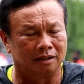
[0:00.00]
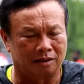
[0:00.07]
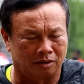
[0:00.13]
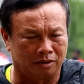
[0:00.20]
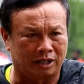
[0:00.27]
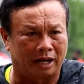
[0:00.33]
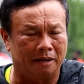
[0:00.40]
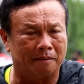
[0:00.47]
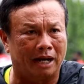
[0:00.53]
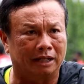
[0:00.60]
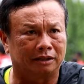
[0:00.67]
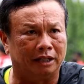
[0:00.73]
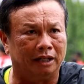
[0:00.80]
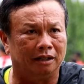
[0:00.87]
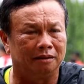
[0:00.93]
เขาใช้บา
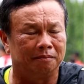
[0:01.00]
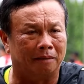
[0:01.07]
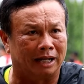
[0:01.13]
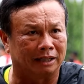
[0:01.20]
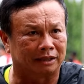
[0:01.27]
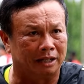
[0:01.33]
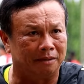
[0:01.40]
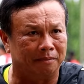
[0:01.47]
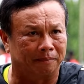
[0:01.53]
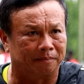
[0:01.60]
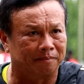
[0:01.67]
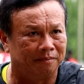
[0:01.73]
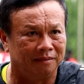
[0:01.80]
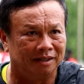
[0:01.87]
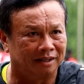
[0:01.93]
ซินบาซินแบบ
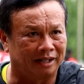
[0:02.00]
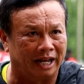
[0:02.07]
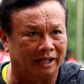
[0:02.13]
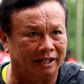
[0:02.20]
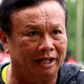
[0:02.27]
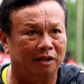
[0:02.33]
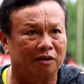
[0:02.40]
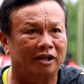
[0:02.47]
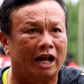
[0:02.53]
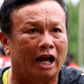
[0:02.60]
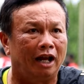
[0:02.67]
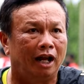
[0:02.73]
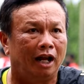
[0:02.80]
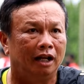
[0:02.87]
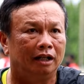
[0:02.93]
เกรดดีด้วย
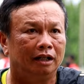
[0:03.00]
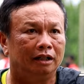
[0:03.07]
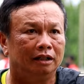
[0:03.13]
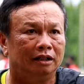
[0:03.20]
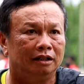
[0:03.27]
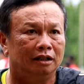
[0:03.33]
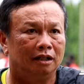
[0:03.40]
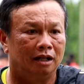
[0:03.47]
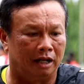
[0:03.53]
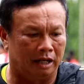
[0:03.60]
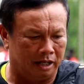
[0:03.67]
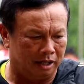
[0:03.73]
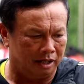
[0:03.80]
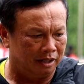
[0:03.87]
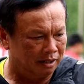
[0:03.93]
นะอ่า